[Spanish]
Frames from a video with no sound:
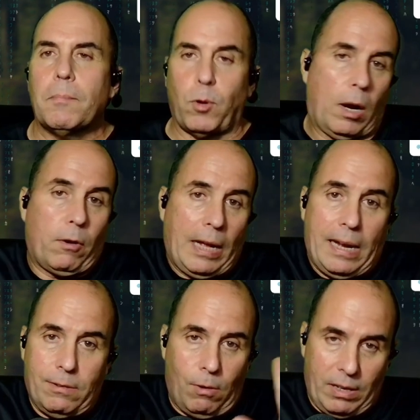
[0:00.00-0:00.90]
Por
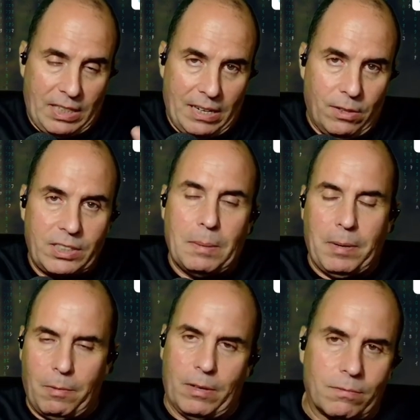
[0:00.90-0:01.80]
ahora no ha salido así,
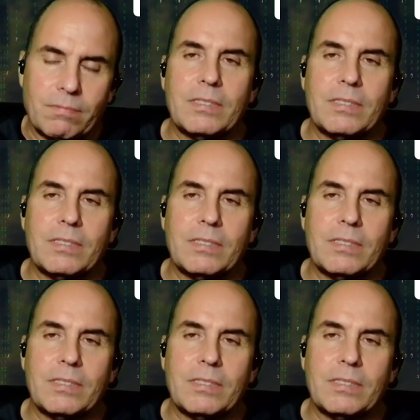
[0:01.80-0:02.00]
pero bueno,